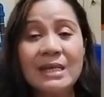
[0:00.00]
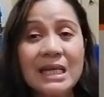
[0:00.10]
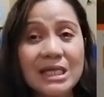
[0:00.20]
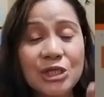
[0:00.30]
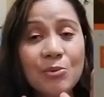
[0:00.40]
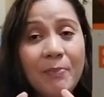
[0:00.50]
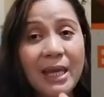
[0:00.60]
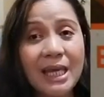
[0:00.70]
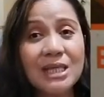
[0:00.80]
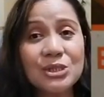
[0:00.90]
Kasi yung
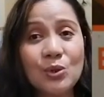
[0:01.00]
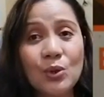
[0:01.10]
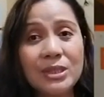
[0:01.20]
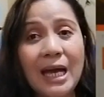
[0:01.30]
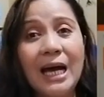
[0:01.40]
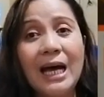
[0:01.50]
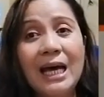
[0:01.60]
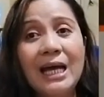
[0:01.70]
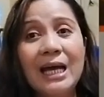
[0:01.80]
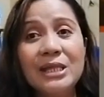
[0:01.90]
baking soda,